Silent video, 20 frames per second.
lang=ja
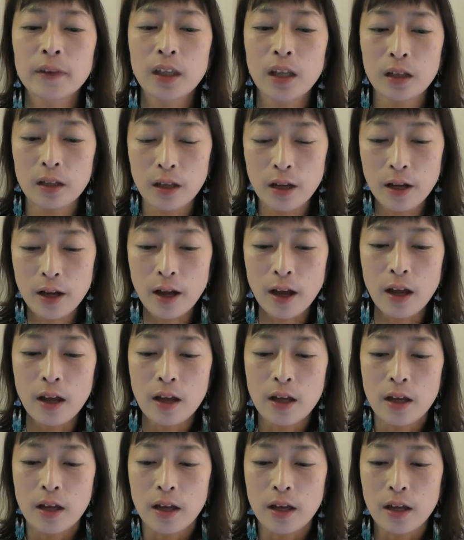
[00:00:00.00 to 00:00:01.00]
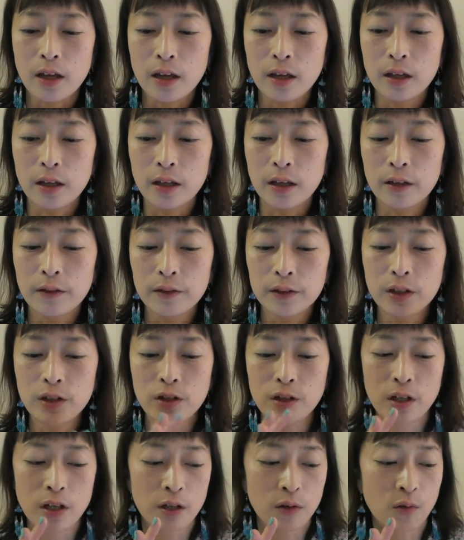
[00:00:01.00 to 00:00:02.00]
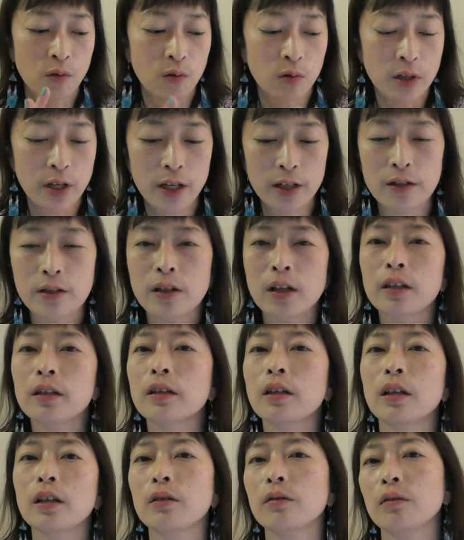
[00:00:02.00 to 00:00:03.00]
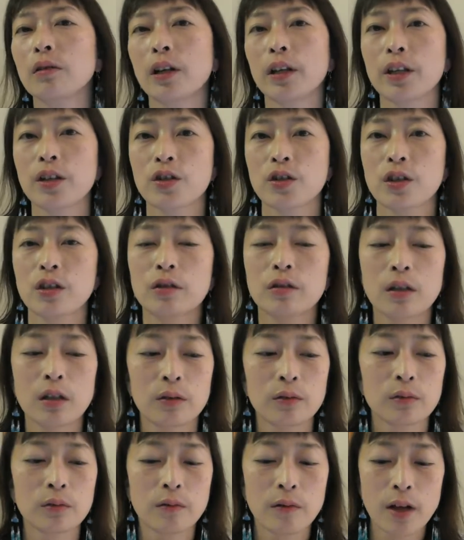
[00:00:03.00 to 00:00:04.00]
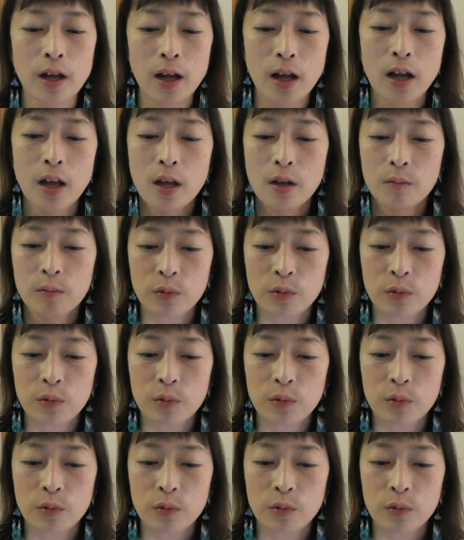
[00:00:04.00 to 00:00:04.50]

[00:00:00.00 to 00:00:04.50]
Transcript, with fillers: ただえー、私がここで扱っている話っていうのは